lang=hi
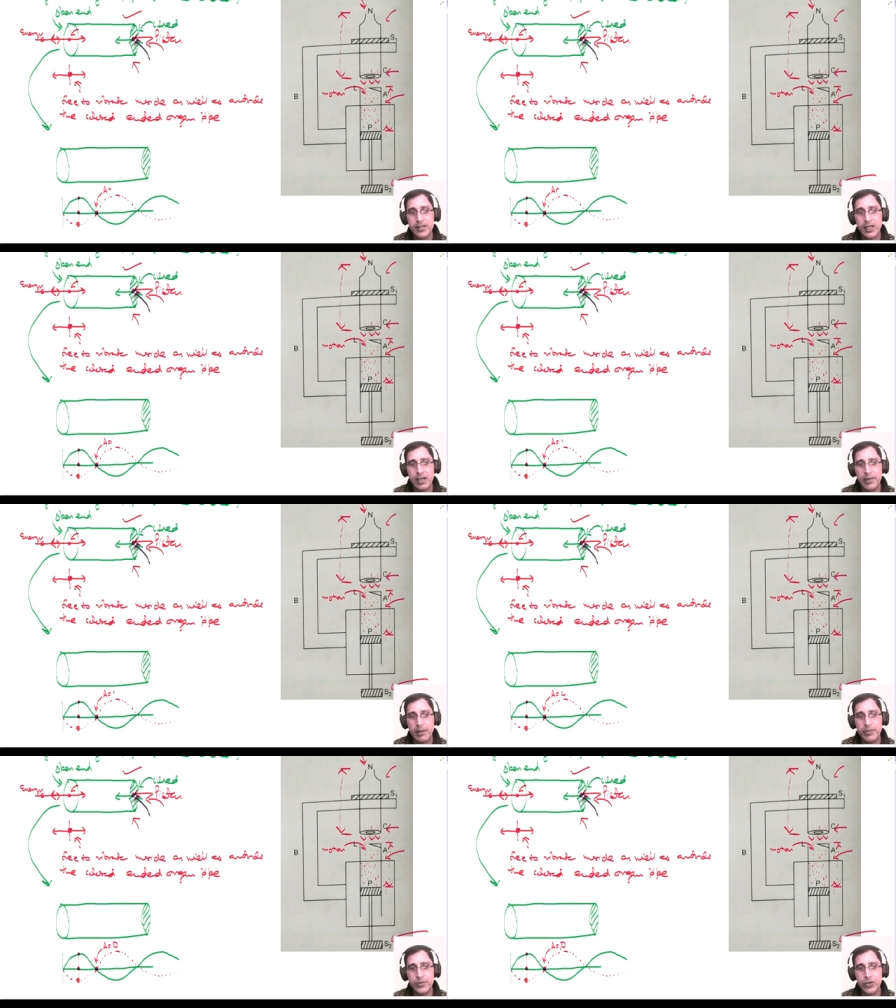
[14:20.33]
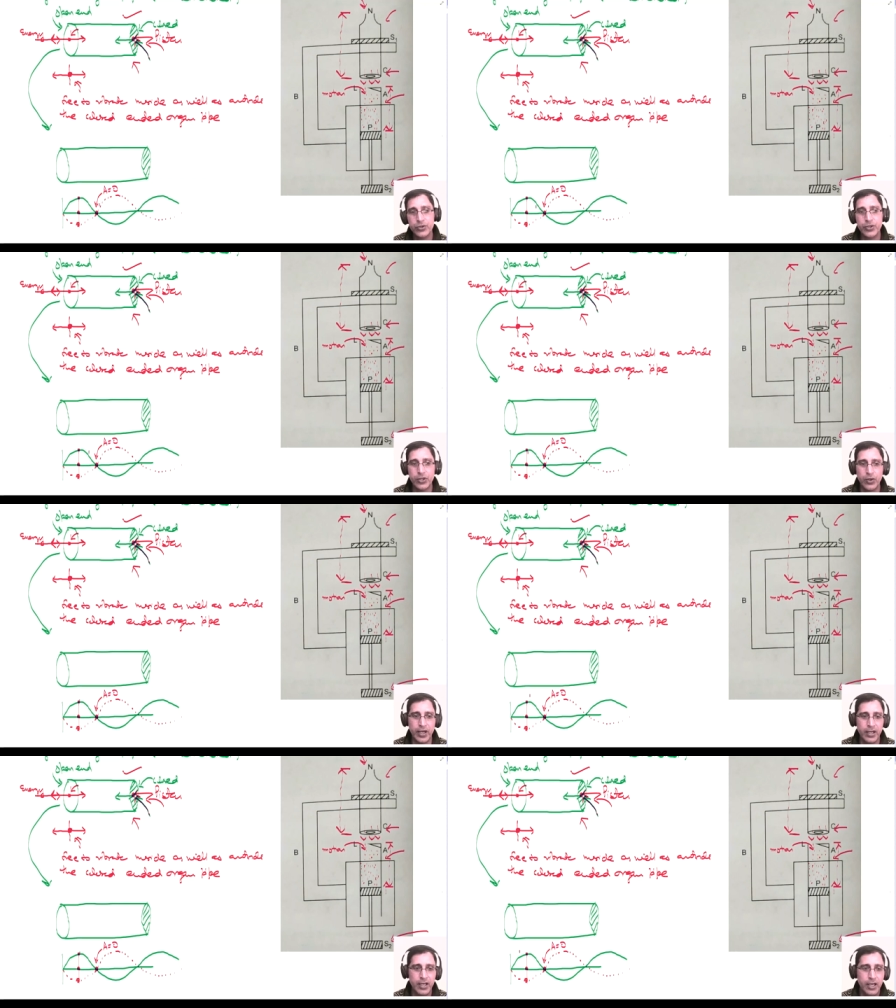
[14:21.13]
इसके लिए अभी एम्पलीट्यूड जीरो
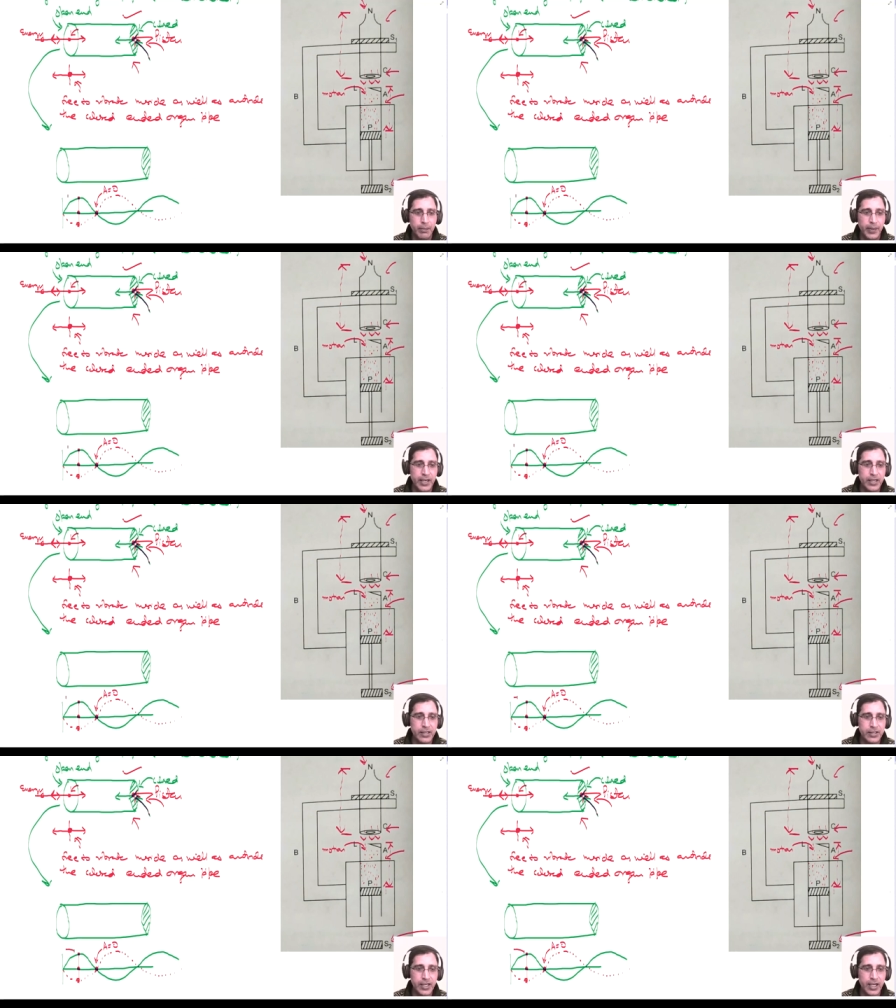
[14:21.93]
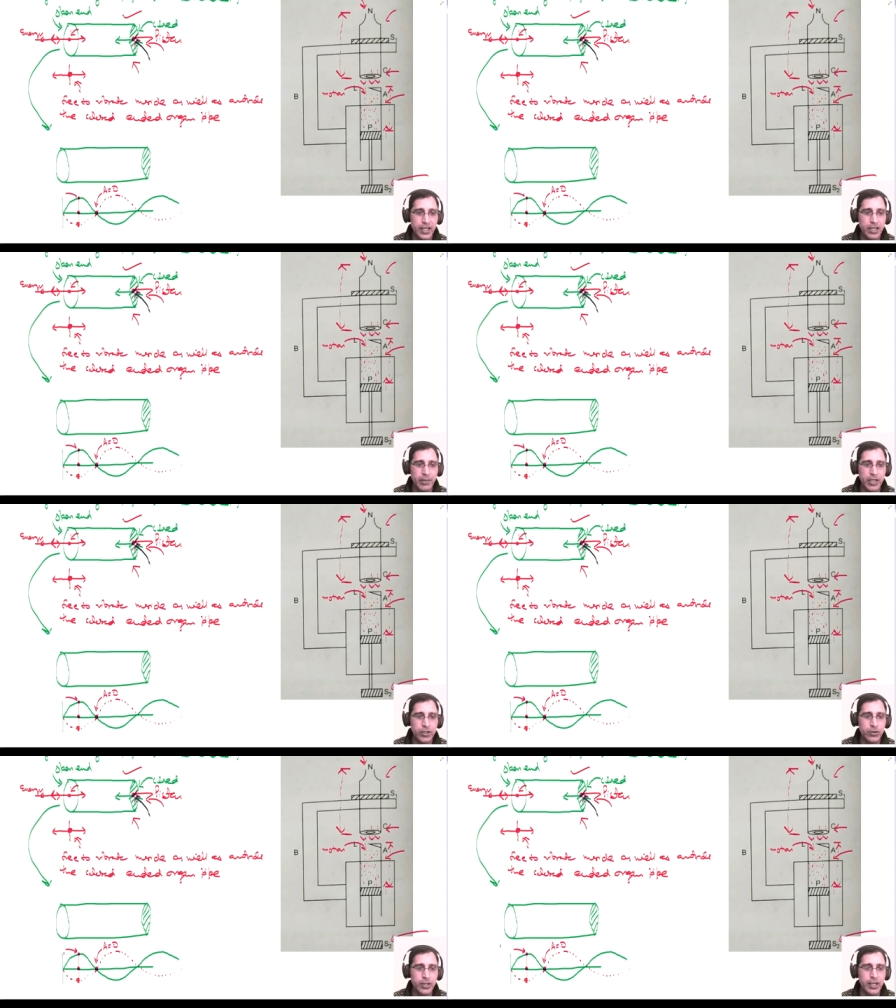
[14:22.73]
है लेकिन यहां के
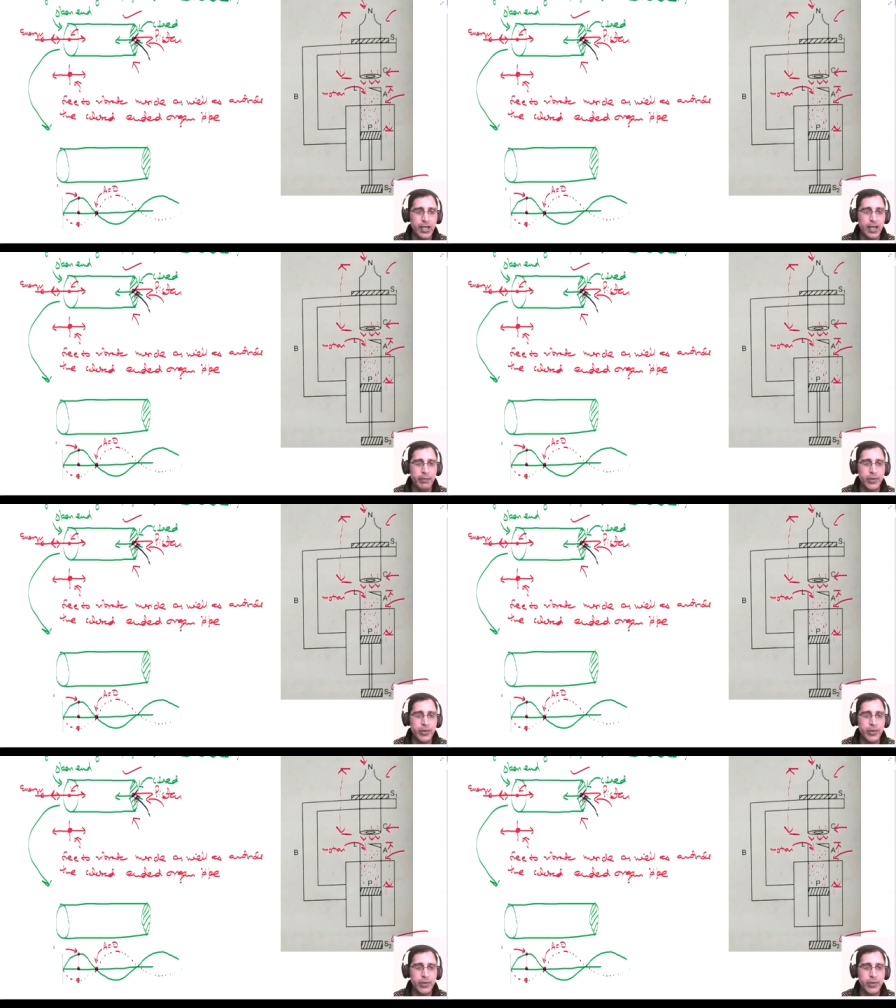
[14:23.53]
मॉलिक्यूल के लिए